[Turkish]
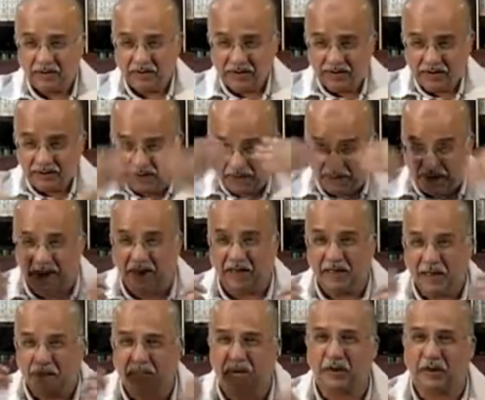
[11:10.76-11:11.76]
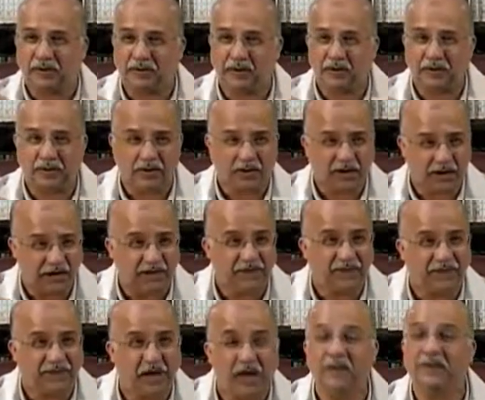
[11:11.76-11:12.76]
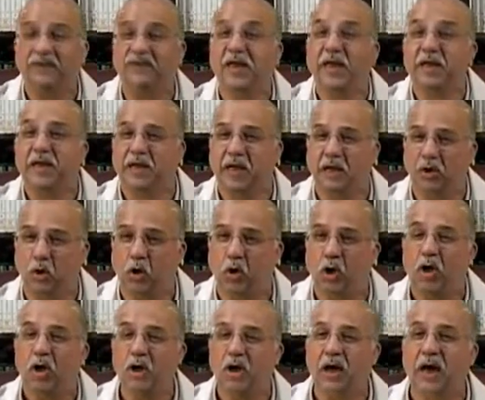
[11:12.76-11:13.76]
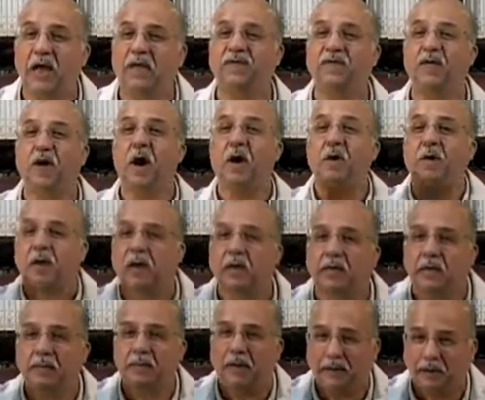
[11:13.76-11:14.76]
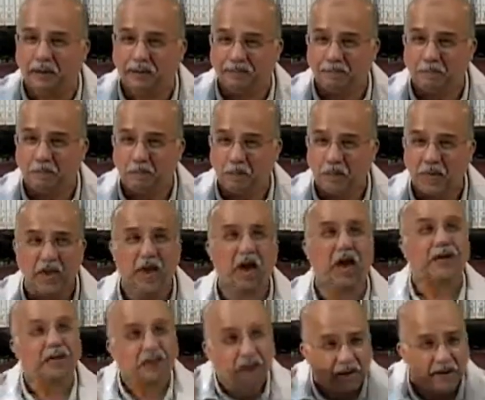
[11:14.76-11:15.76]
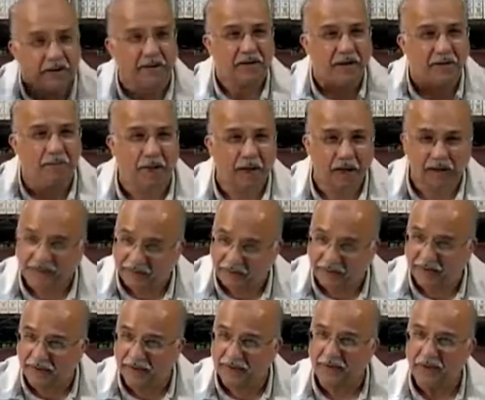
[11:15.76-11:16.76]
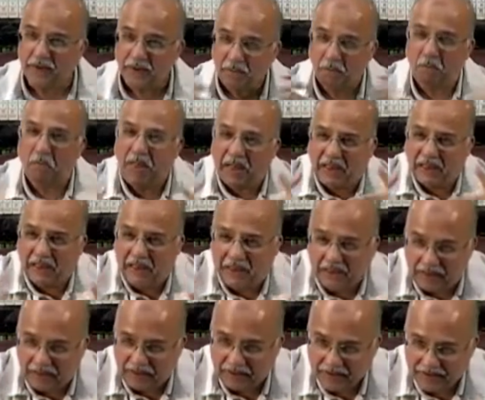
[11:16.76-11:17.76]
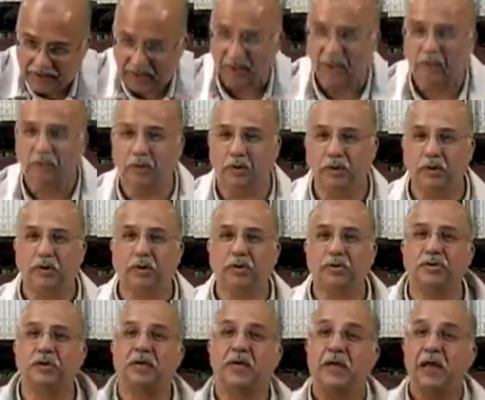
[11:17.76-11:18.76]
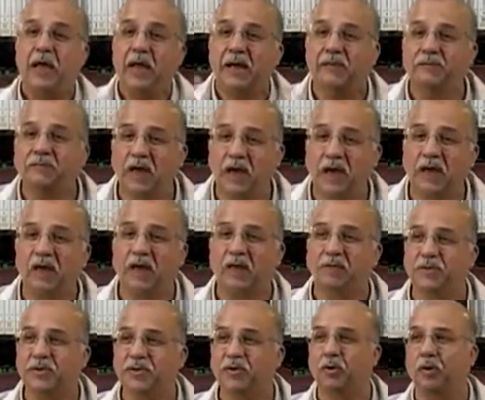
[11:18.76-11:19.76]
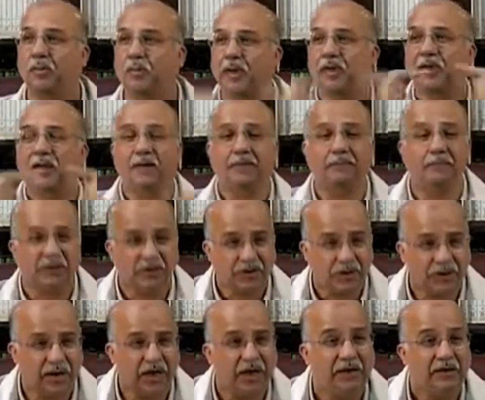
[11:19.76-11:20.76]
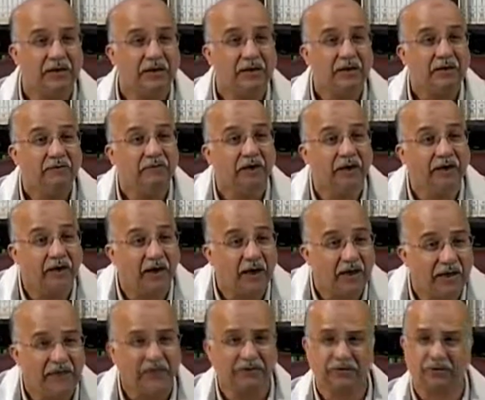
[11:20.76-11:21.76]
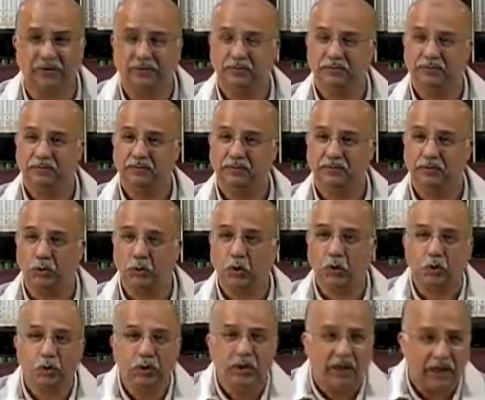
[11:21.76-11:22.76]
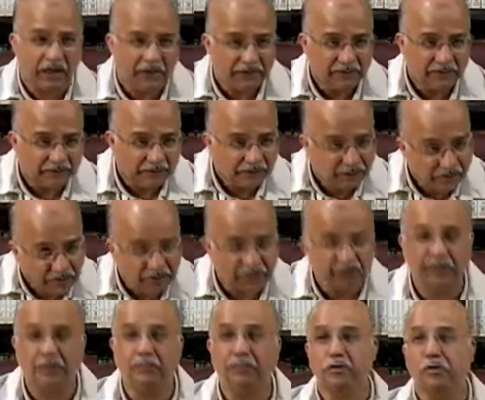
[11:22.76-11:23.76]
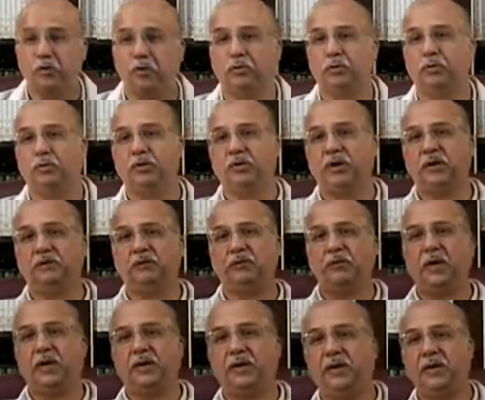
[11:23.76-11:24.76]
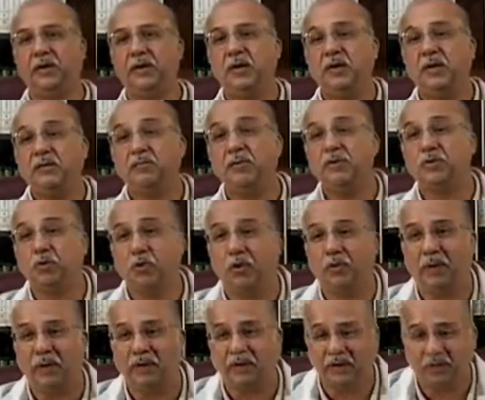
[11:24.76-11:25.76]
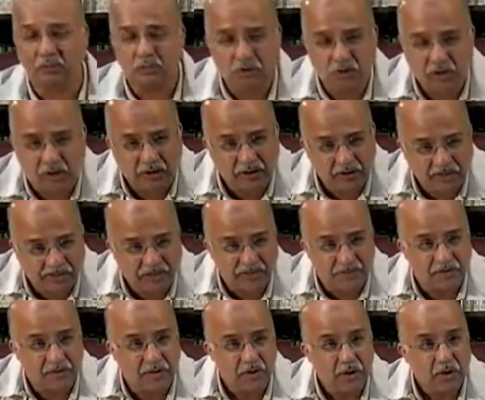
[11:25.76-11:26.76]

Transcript: Gerilerine bıraktığı halif, halften geliyor. Half arka demek. Arkalarında bıraktığı mallara sahip oluyoruz. Hem de Allah bizi o malların başına vekalet yoluyla getirmiş olduğundan dolayı biz o malda müstahlefiz.